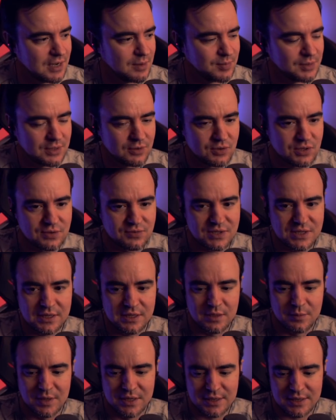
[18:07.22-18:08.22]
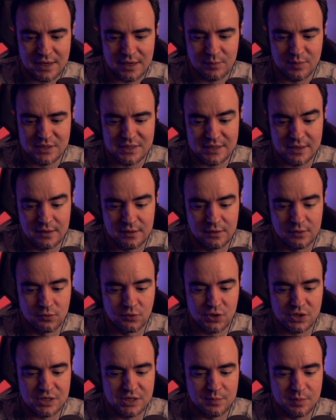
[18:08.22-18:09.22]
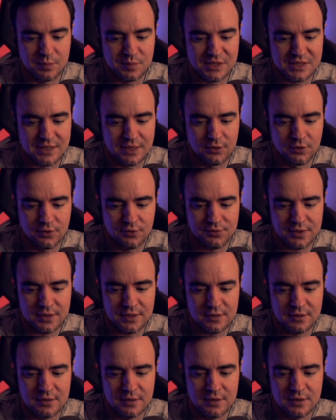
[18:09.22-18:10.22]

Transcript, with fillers: потому что в целом она как бы стала лучше и по постановке,